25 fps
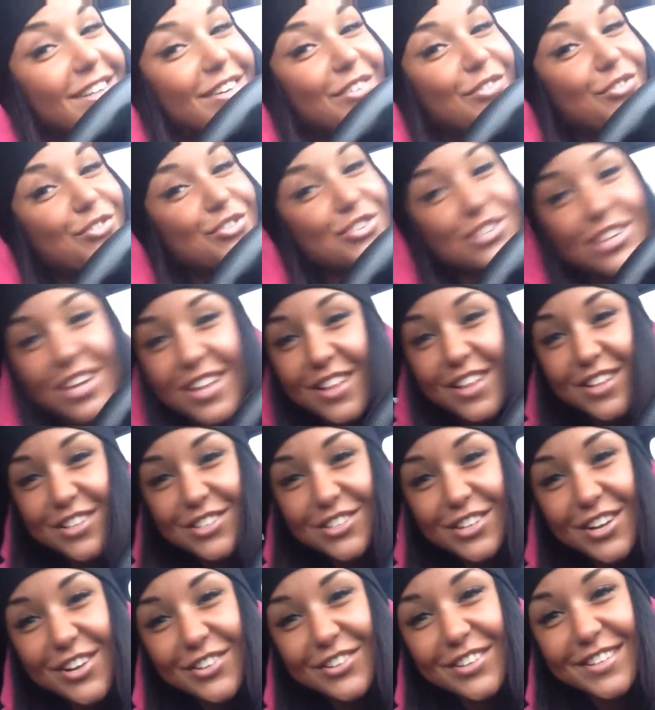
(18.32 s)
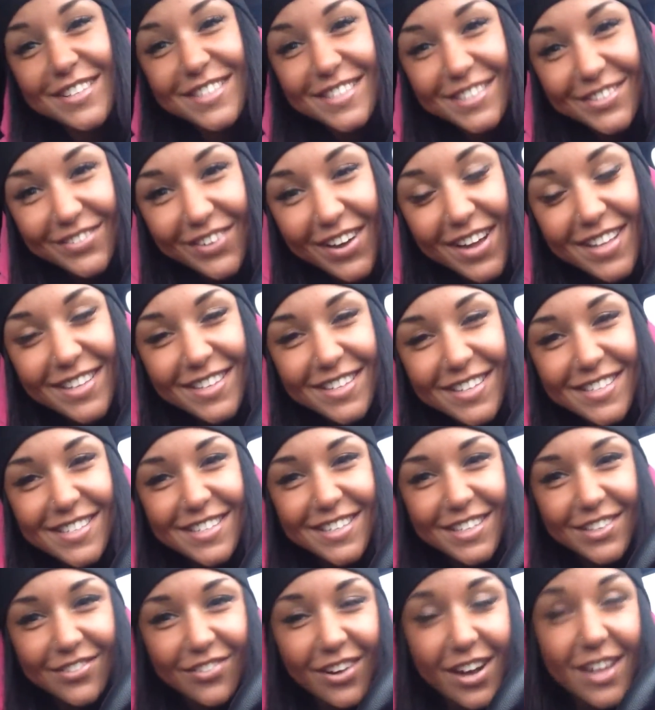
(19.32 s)
уже начинаю танцевать,
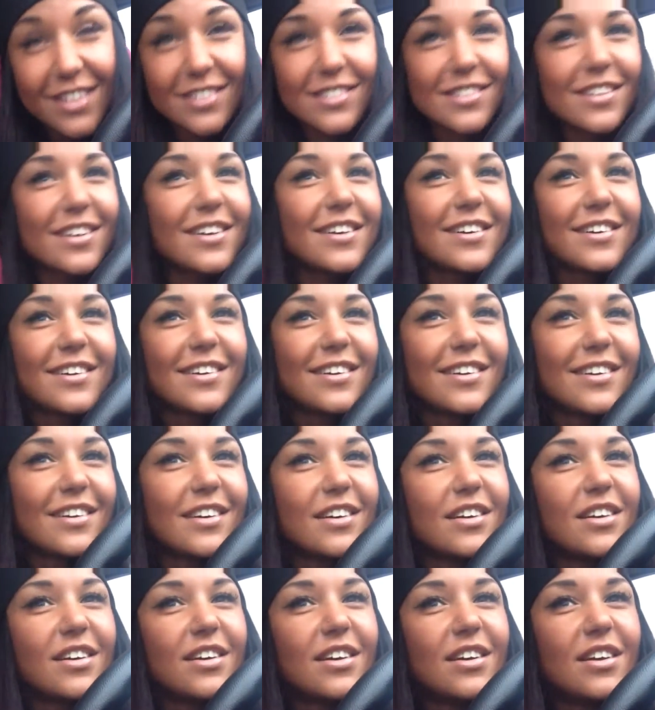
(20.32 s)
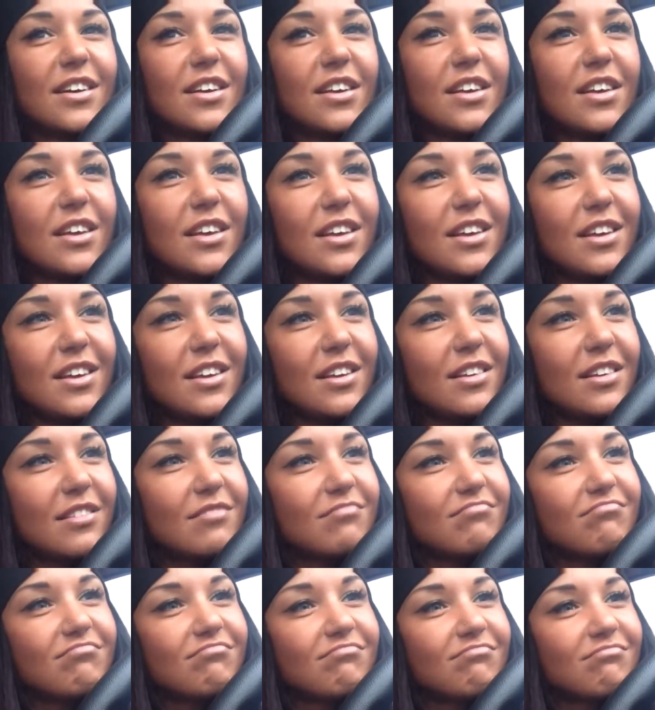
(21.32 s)
разогреваться
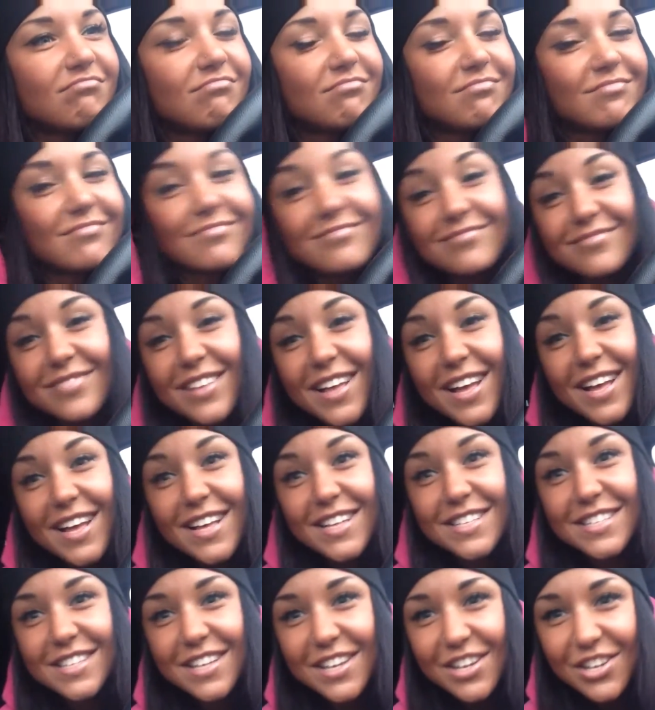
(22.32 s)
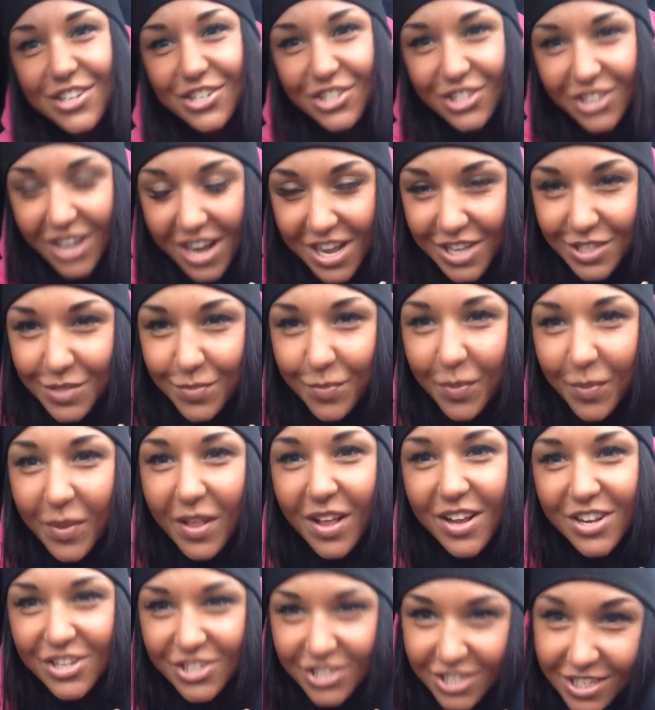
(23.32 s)
и заряжаюсь
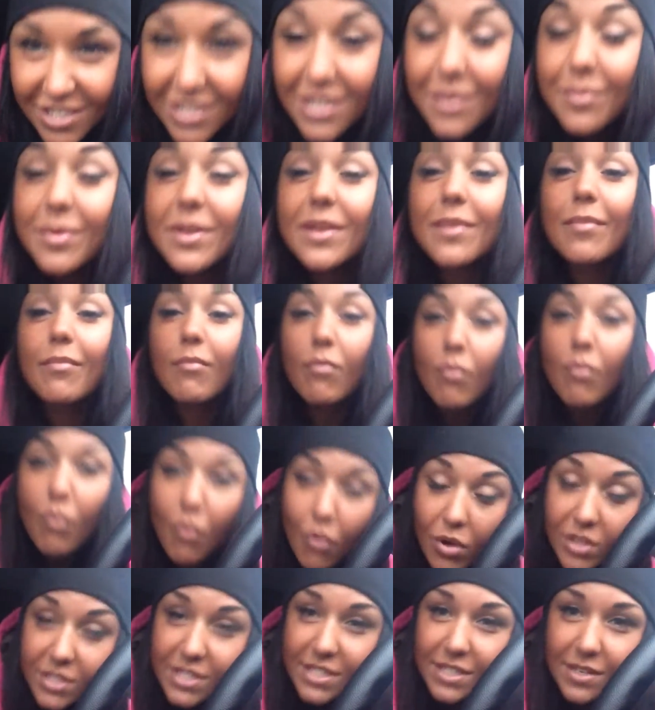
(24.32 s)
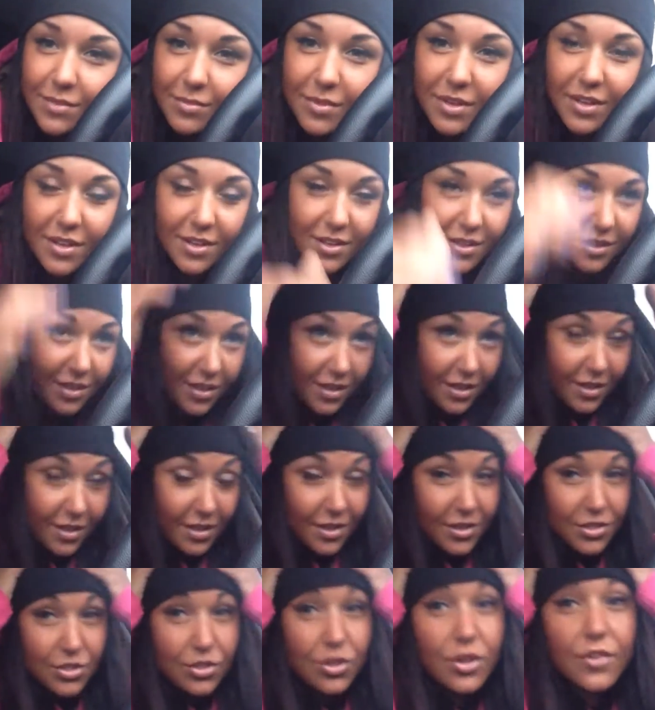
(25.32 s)
положительными эмоциями.
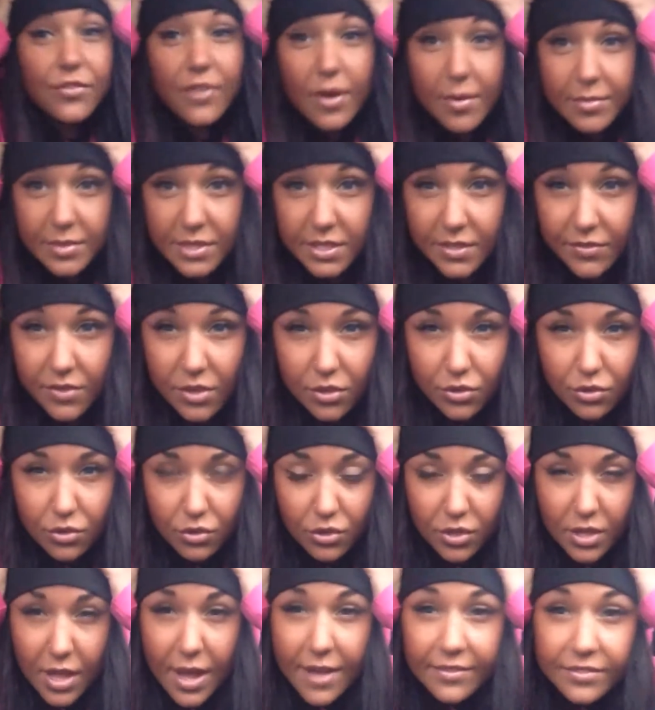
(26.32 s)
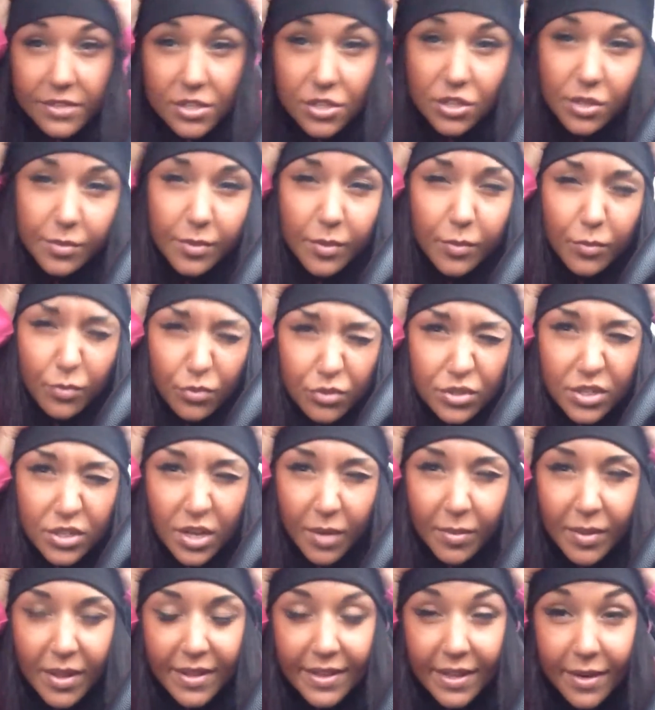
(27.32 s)
Что и вам советую. Главное, чтобы
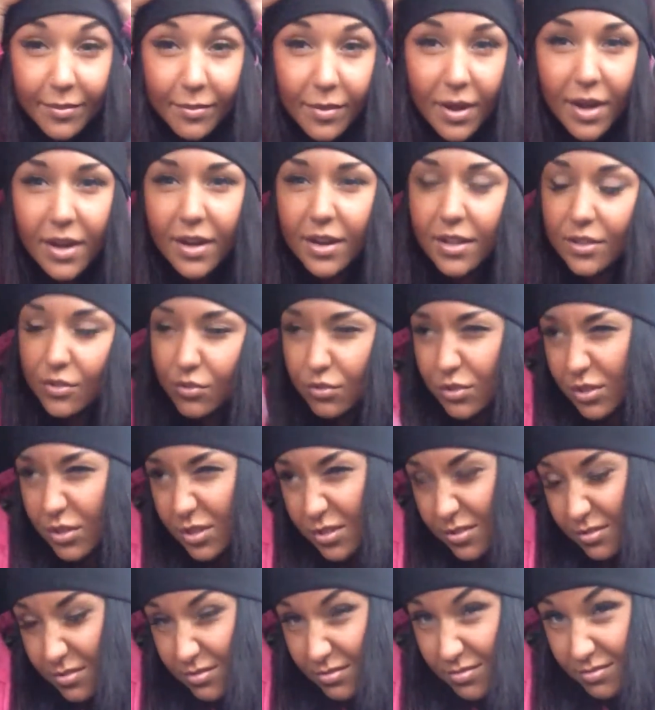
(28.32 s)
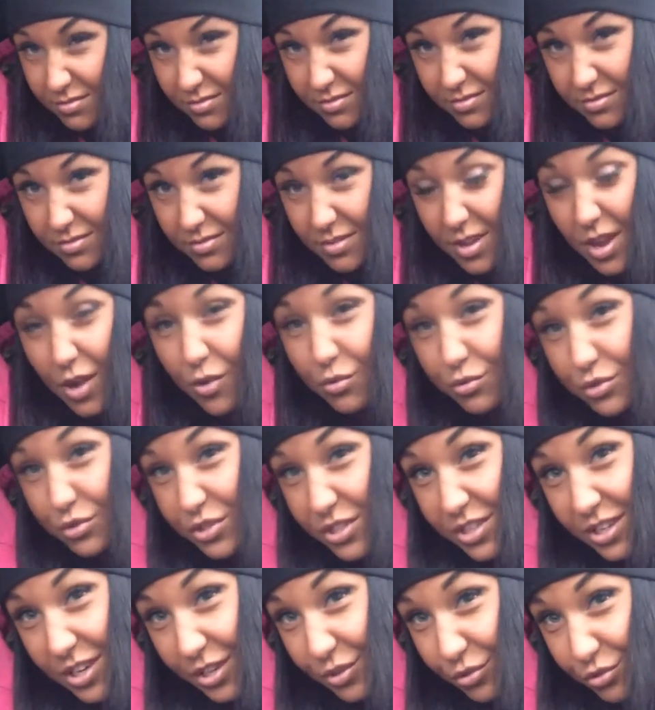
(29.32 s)
музыка была нормальная, ну и
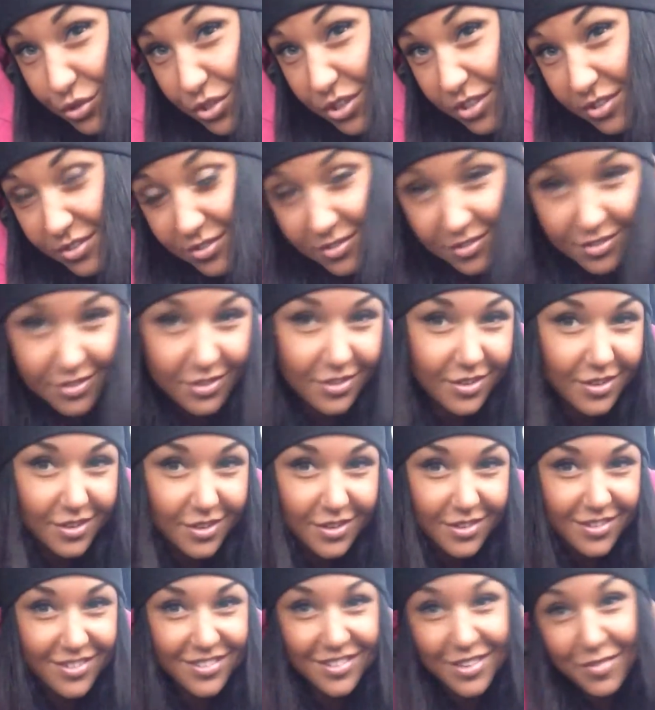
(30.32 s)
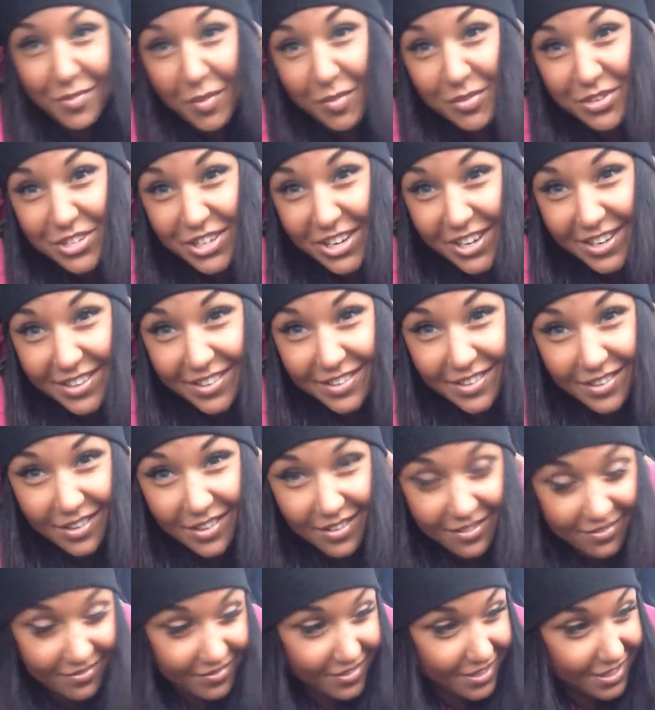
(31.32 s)
акустика тоже не помешает,
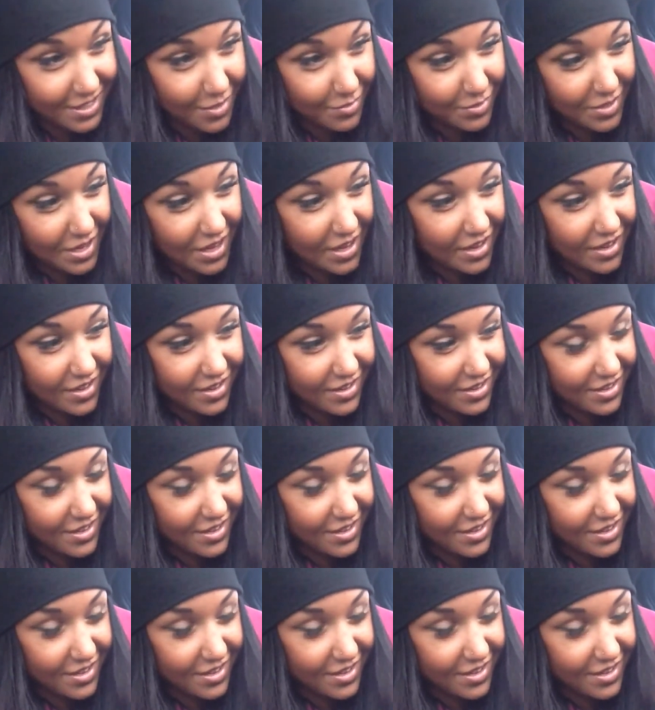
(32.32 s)
на самом деле.